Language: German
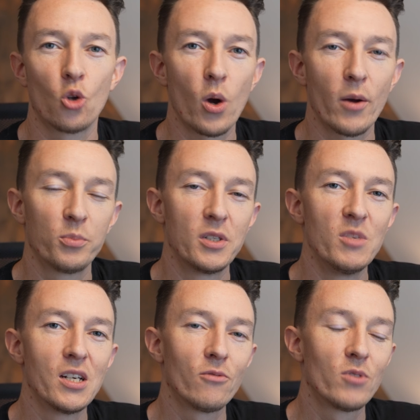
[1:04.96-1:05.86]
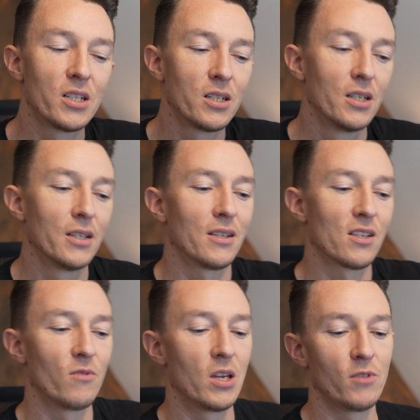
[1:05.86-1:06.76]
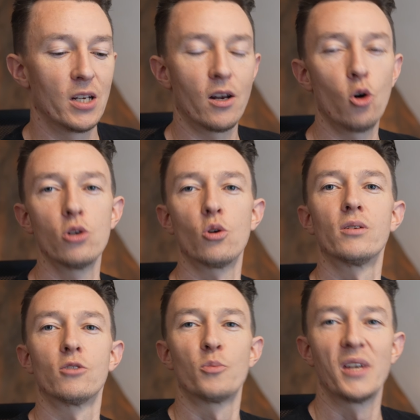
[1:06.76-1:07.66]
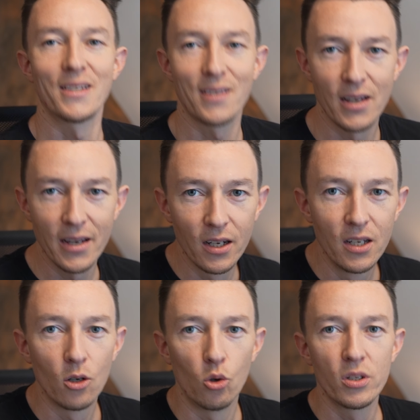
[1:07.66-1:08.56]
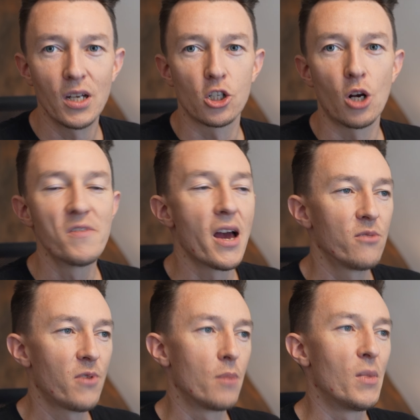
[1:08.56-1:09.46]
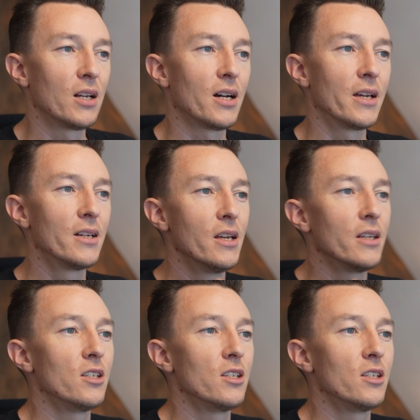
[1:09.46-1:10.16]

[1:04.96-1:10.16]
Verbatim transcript: noch optimieren will, das werden wir dann auch noch später zeigen. Und ja, schauen wir einfach mal rein.